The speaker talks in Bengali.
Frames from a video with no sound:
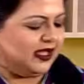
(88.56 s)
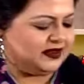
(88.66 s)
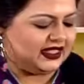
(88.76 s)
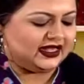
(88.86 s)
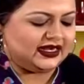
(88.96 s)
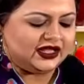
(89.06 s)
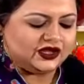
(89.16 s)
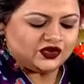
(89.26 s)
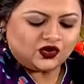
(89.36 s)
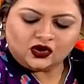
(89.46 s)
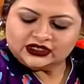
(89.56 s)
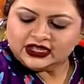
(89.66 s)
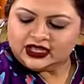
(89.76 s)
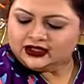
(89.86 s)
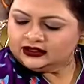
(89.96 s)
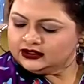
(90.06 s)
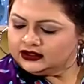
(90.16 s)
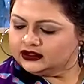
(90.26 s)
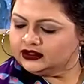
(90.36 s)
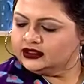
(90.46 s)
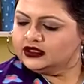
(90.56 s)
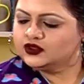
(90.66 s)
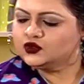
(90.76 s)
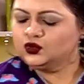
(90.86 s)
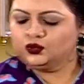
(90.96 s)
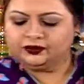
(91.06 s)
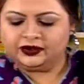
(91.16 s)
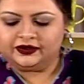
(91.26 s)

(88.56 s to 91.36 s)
আমি এখানে ছটা স্কুপ